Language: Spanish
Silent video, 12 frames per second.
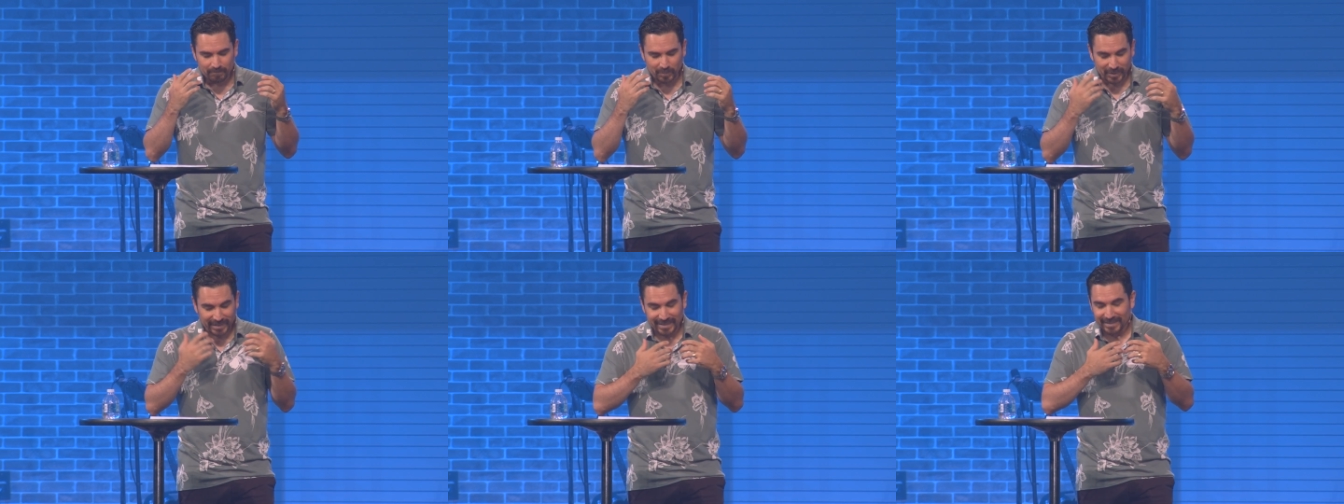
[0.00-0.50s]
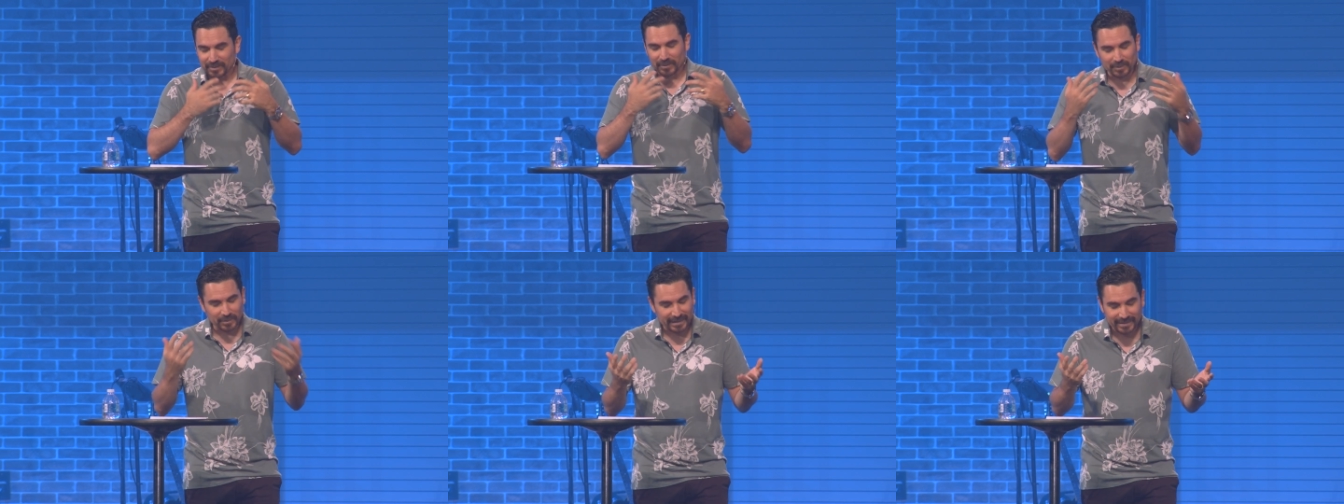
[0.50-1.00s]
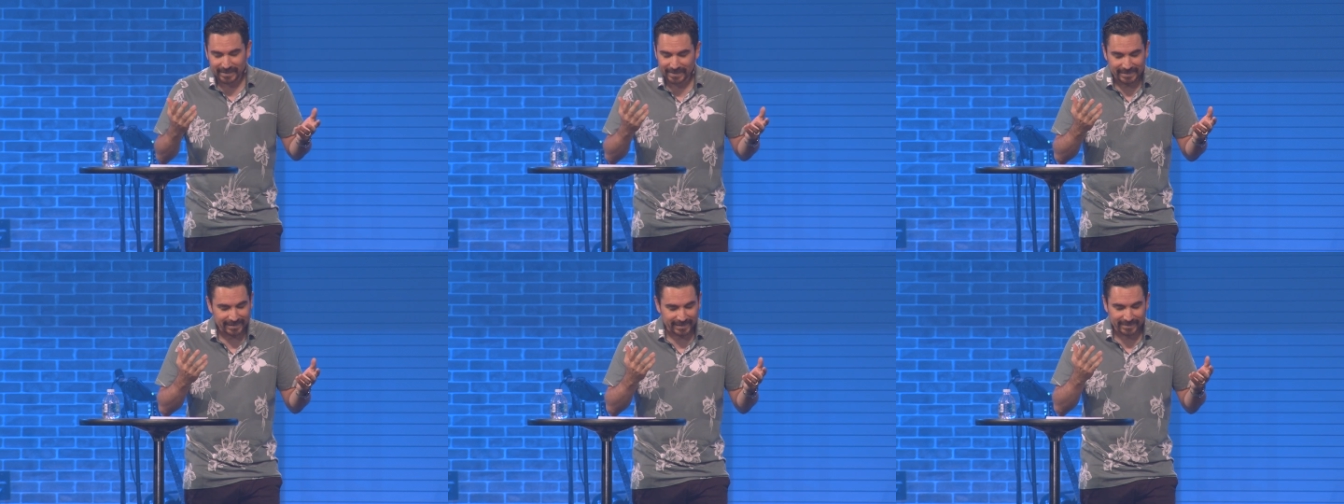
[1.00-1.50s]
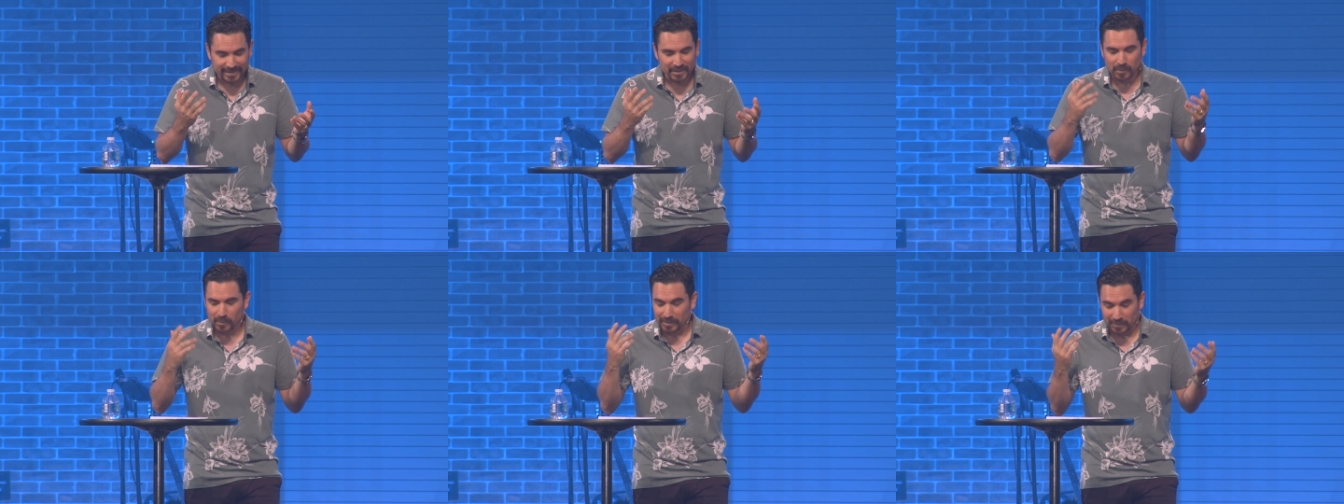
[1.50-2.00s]
porque eso es lo que tiene el
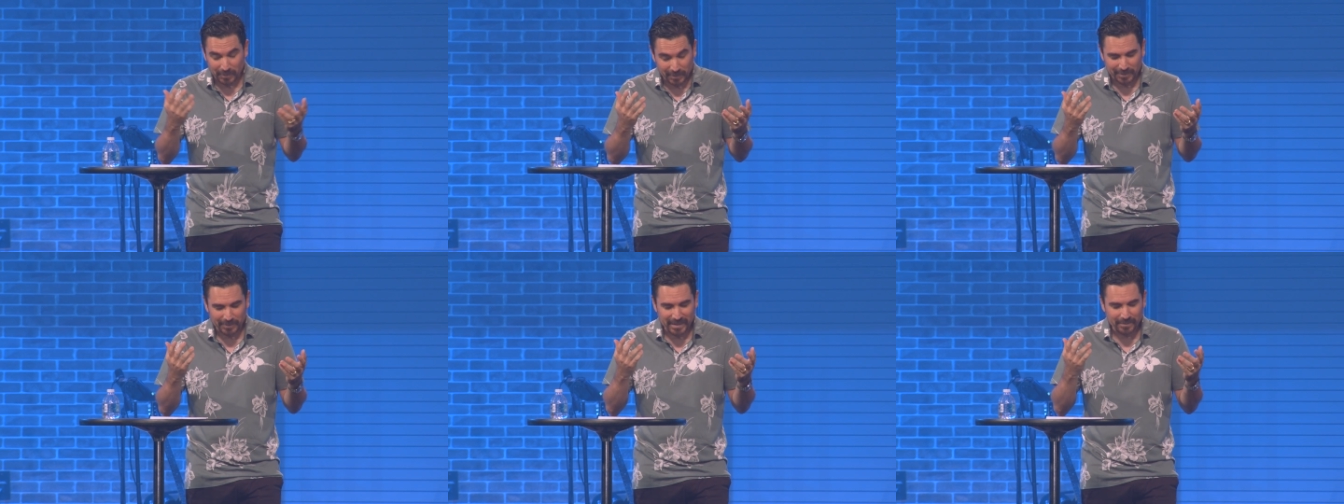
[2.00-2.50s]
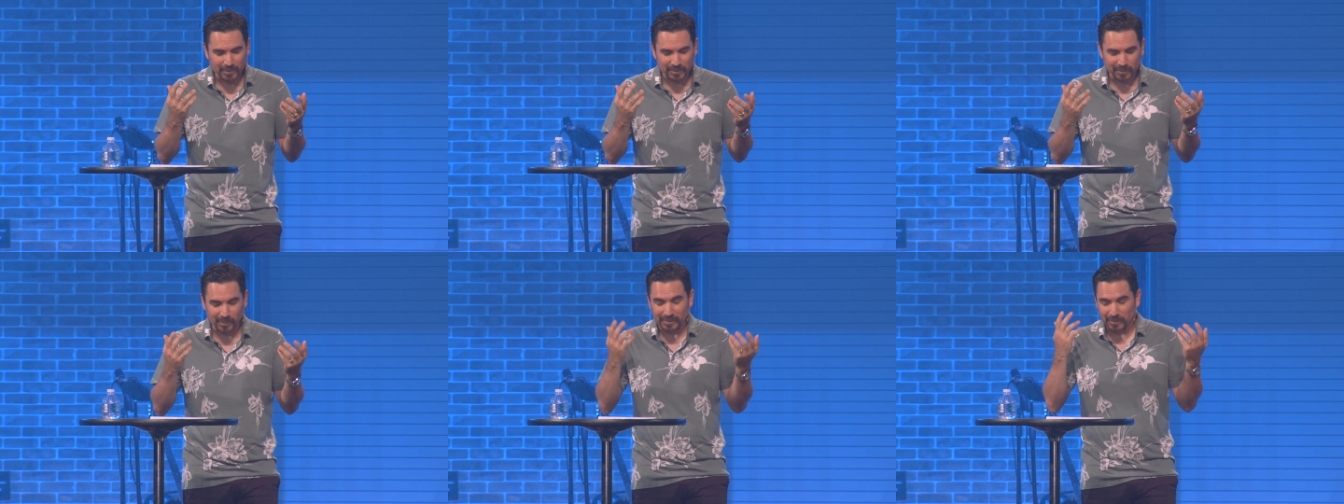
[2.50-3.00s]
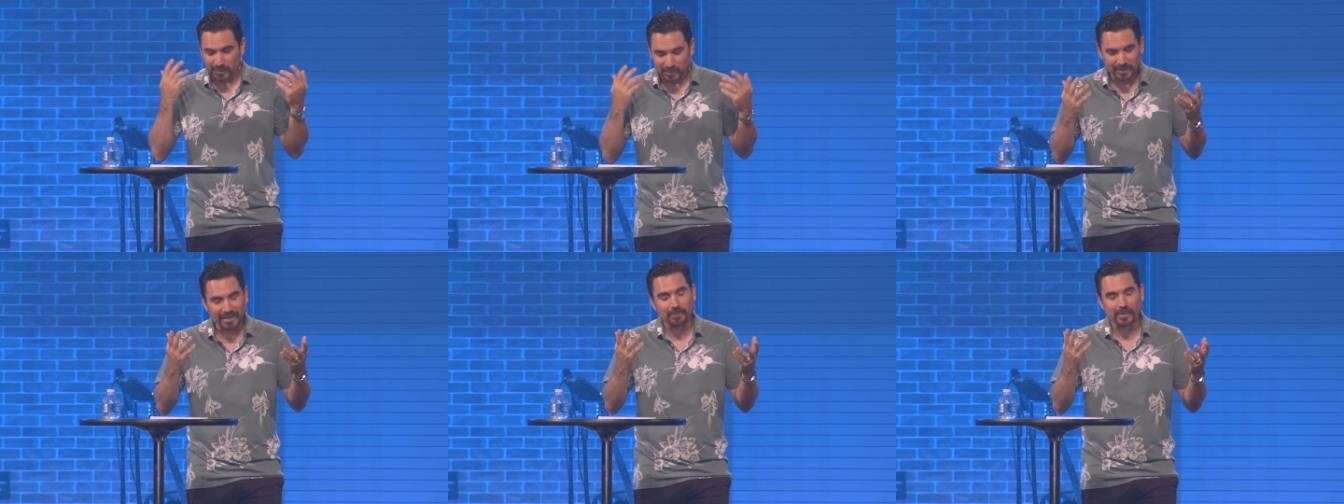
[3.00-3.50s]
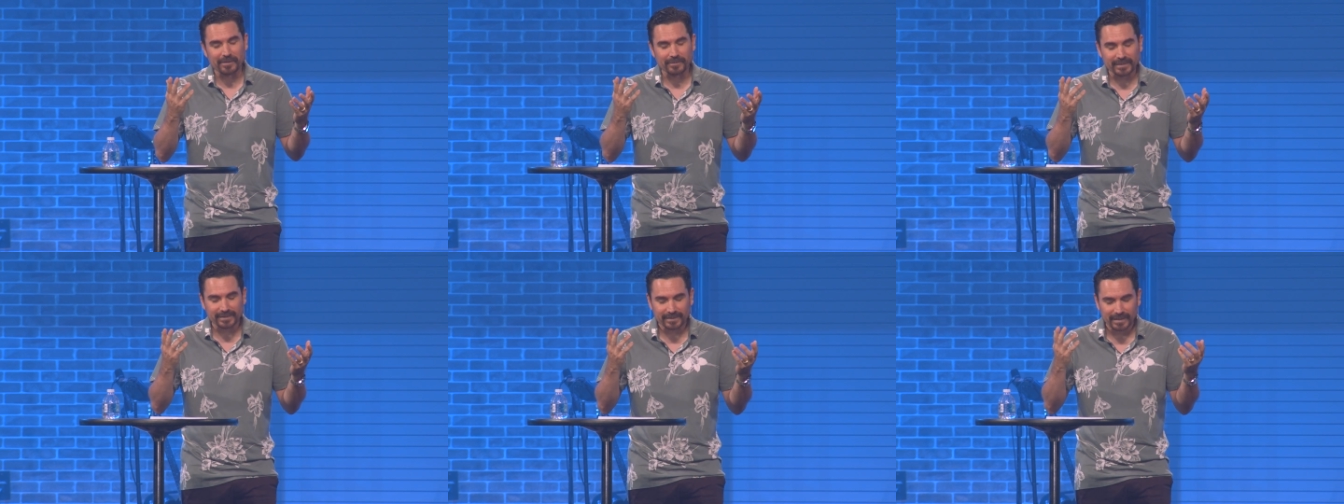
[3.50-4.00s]
sentido cuando nos reunimos, cuando tú te
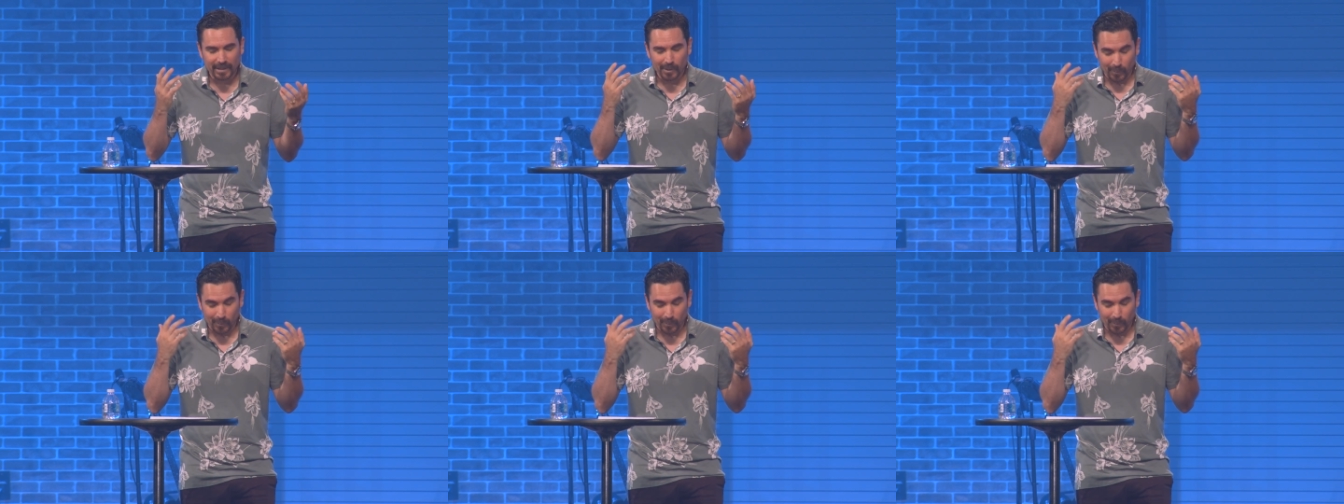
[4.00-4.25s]
mueves,